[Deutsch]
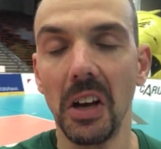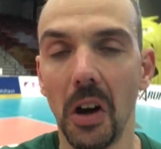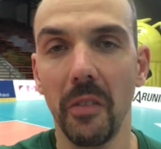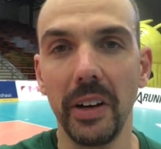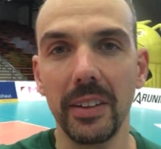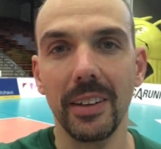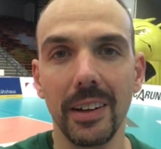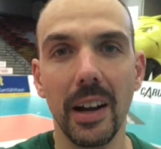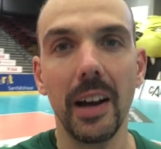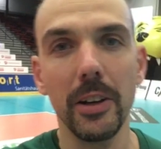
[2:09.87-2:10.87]
Und wenn ich
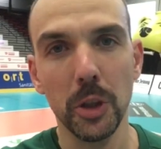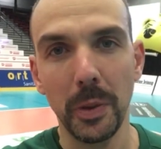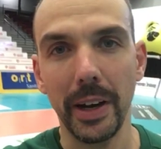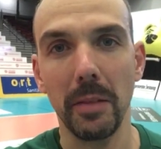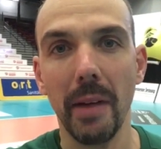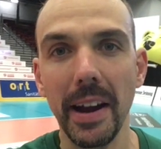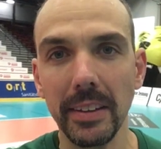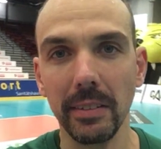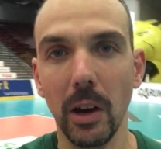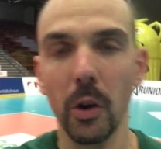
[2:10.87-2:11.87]
sage alle Spieler, dann meine ich
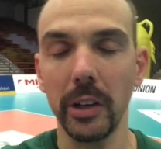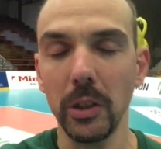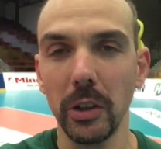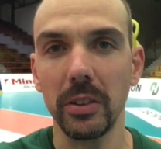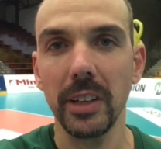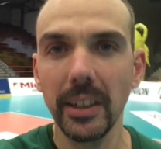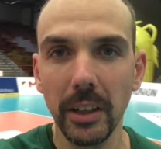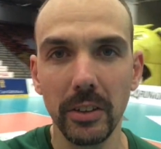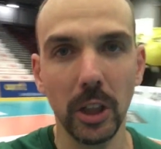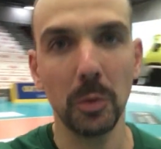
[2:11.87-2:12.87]
das auch. Nicht nur die Starting
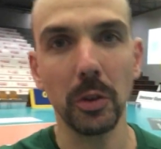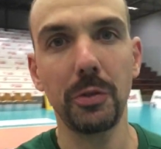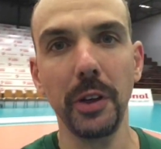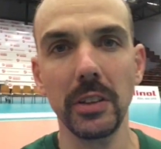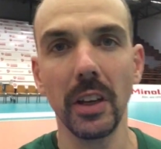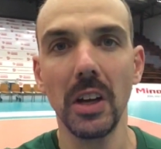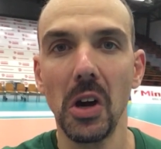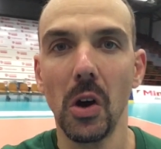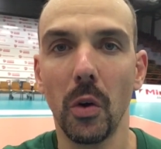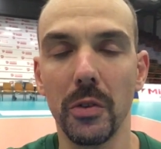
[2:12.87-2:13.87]
Six muss fit
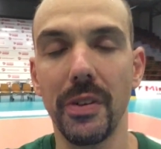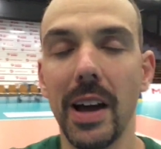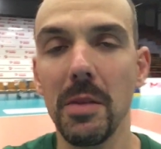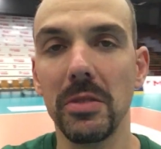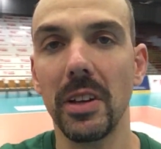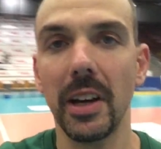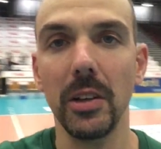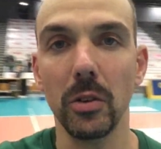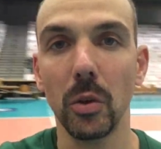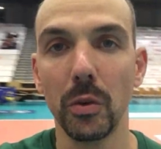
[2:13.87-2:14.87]
und warm sein
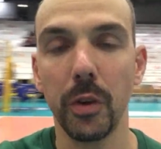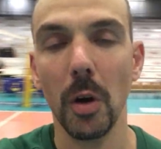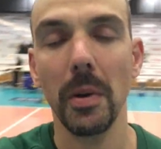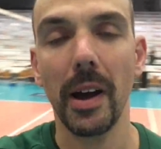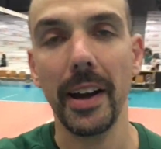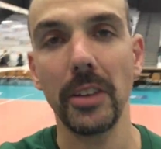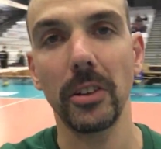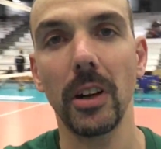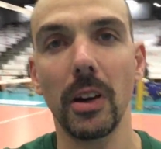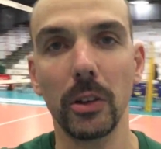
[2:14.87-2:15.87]
und gut vorbereitet,
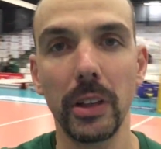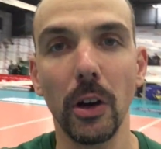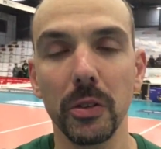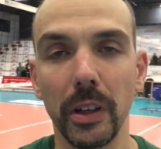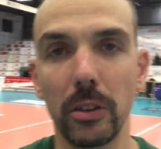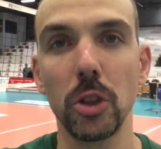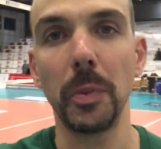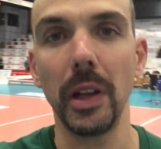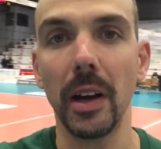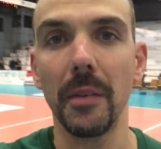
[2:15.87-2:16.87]
sondern auch die
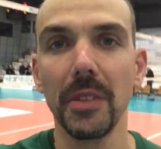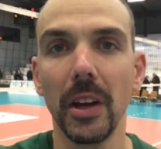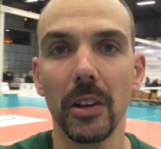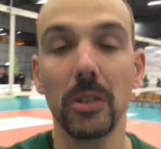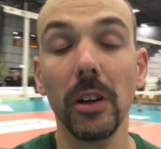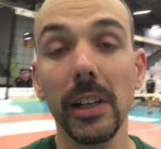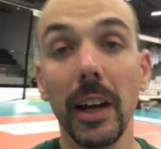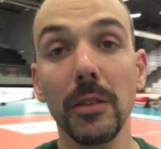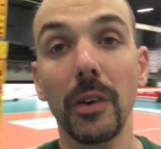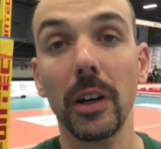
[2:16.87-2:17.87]
Auswechselspieler sollen
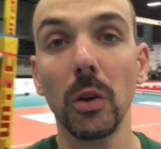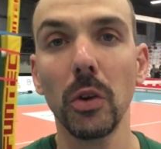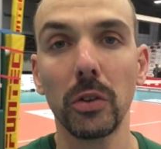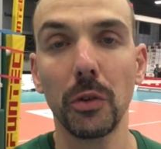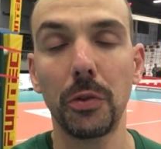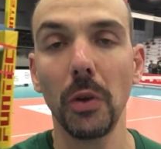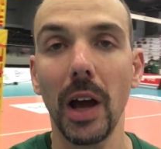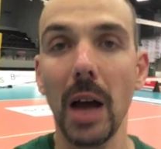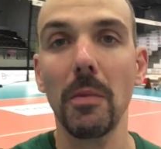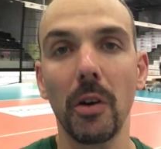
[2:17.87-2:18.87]
einfach ein gutes Gefühl
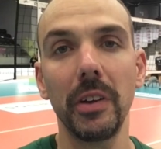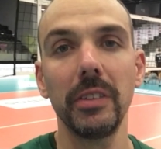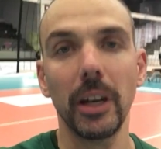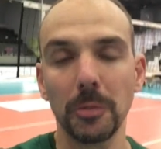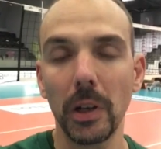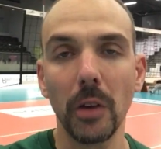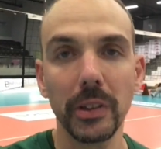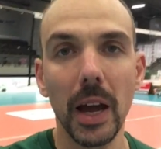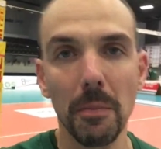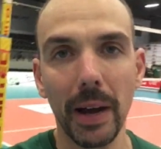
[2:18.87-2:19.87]
haben, auch wenn sie erstmal auf
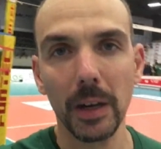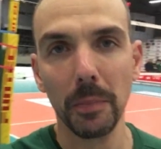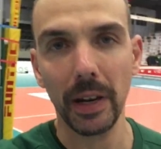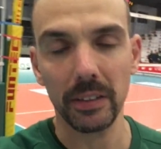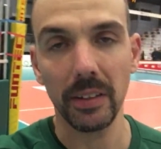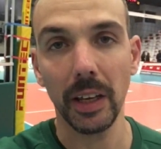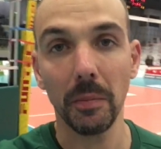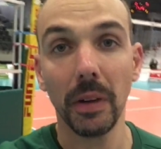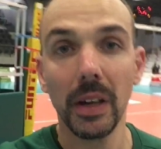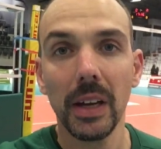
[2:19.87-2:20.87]
der Bank Platz
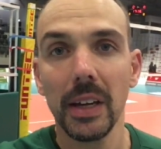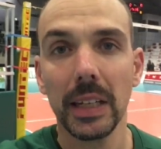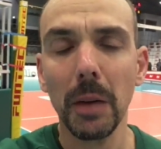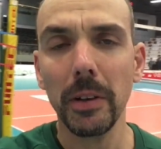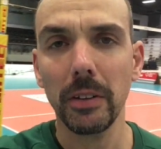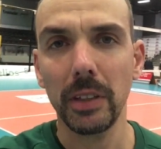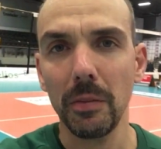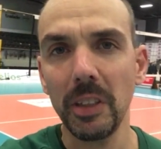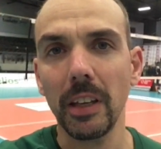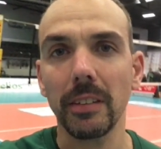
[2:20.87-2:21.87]
nehmen. Dabei ist es
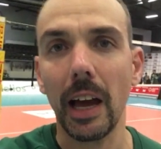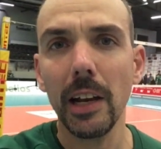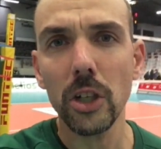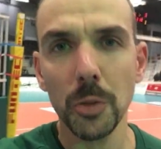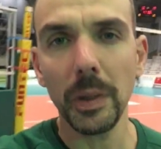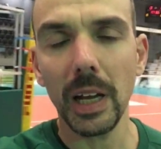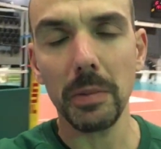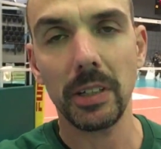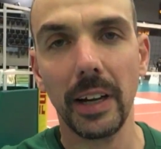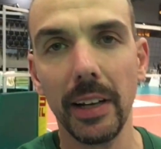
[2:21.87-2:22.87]
eben wichtig, dass alle Spieler
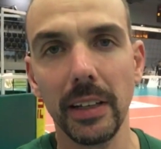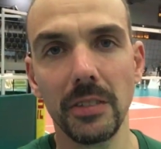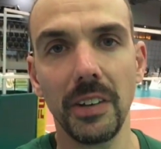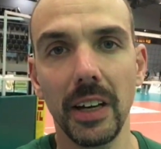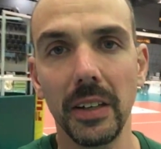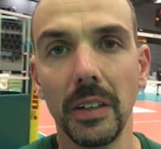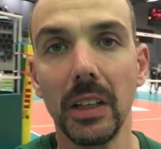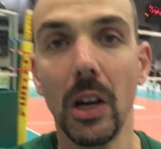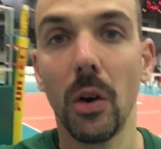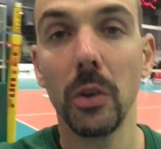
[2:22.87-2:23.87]
beteiligt werden
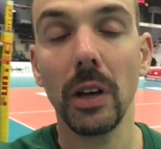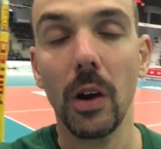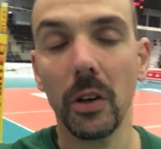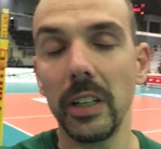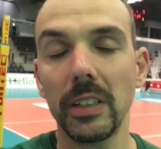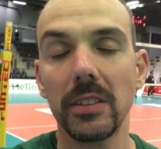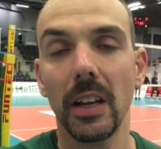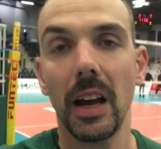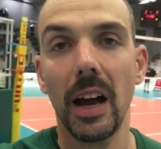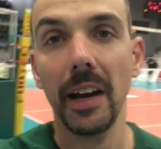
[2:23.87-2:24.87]
und auch nicht
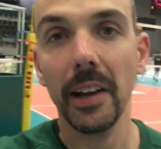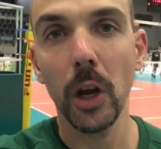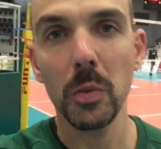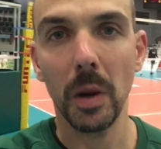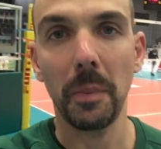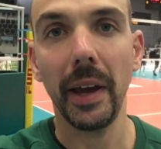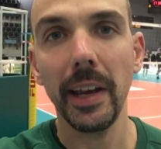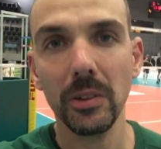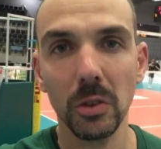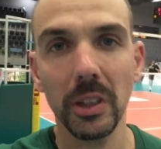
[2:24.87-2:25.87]
einer über
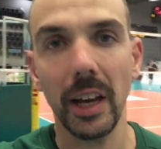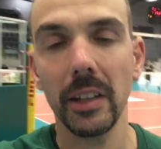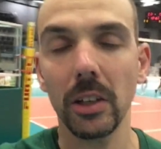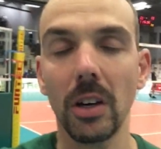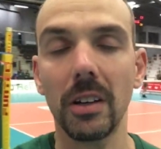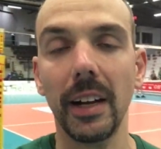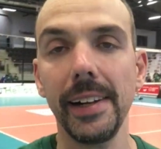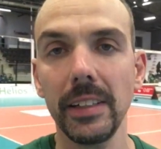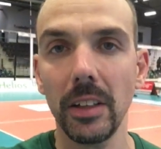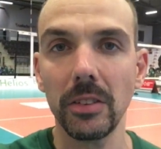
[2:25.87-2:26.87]
Pace und der andere noch
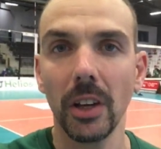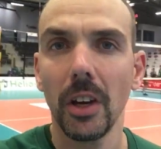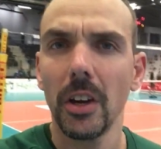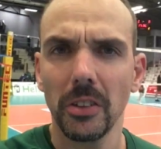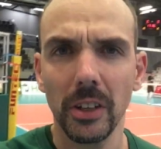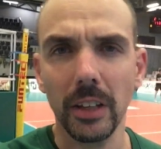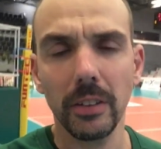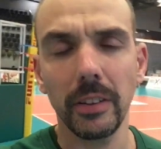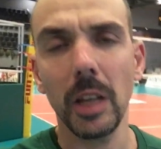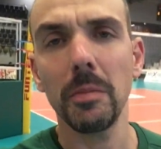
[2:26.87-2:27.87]
kalt ist, sondern dass
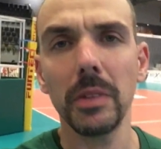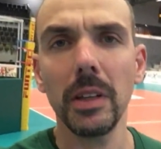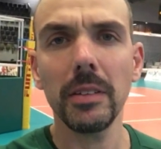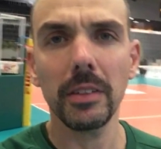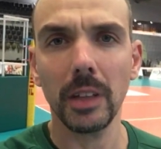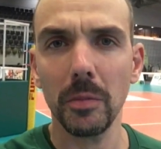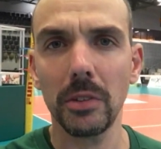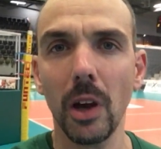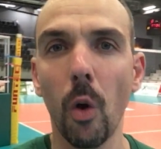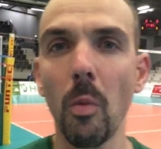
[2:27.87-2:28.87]
ich es eben insgesamt
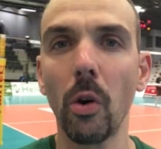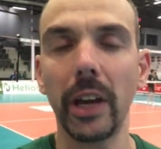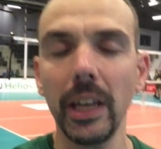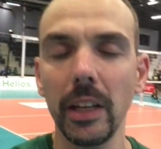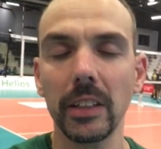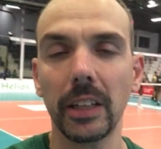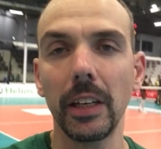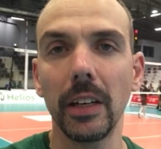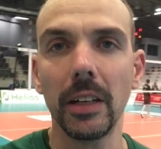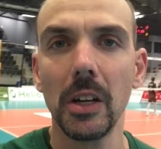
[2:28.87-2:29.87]
sehr homogen
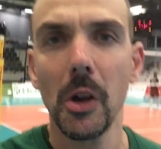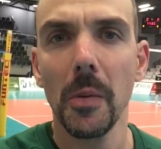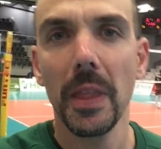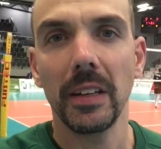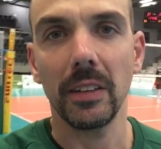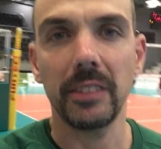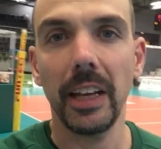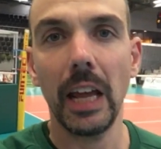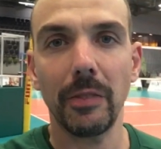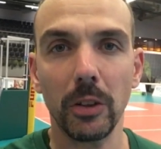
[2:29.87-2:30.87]
hinkriege, dass der,
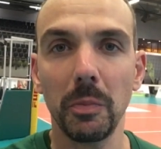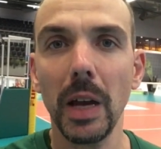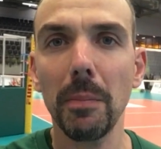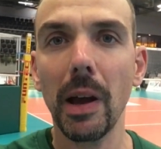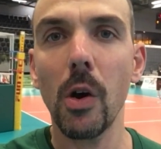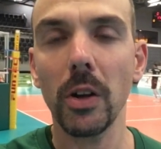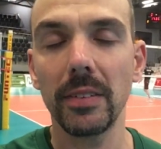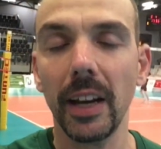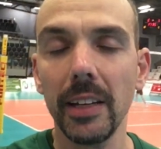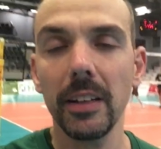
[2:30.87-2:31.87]
der etwas mehr braucht,
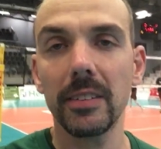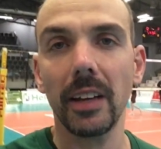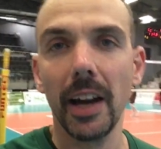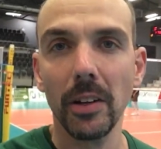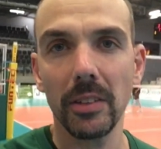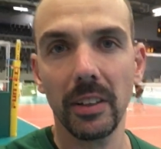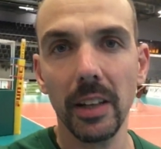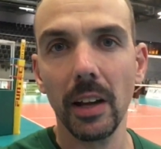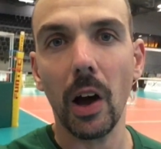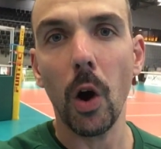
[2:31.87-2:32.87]
seine Zeit und
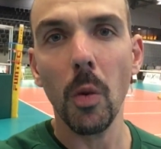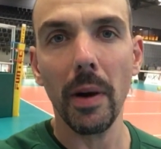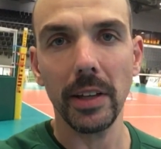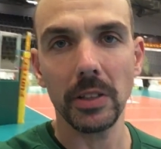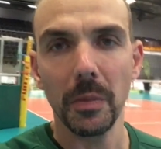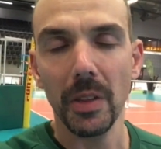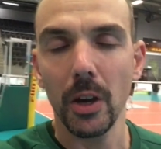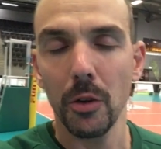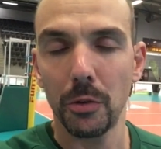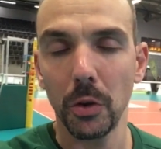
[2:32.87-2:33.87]
seinen Raum hat
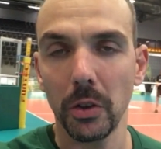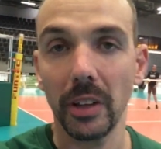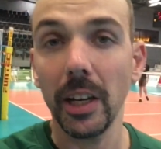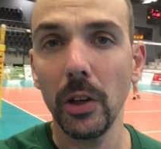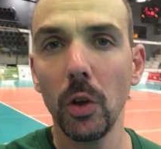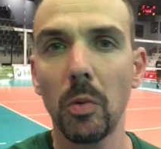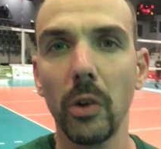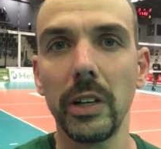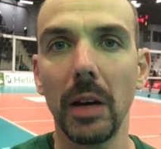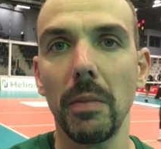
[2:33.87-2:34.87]
für seine Übung,
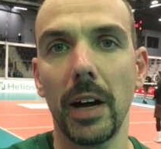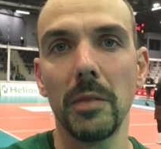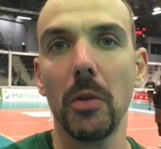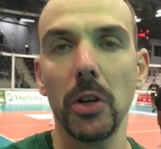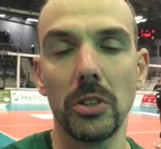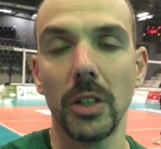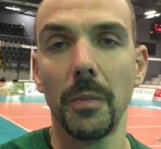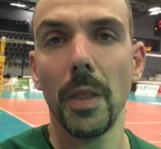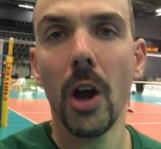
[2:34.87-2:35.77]
die er machen möchte.